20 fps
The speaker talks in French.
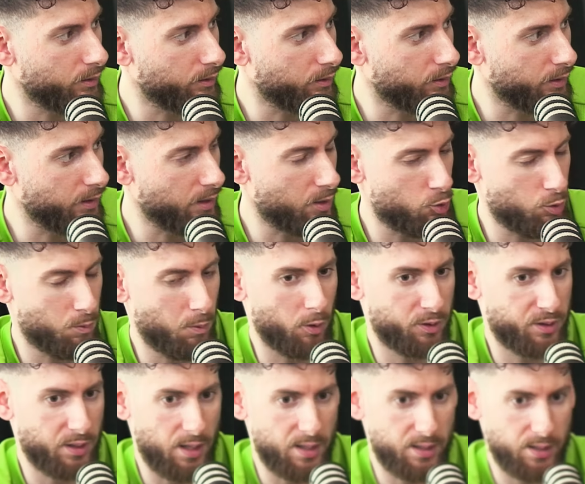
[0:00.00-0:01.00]
Euh, il y a du
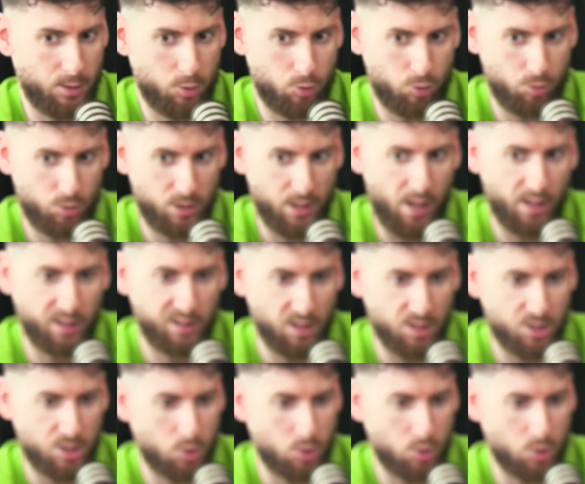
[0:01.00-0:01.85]
mental, il y a du caractère chez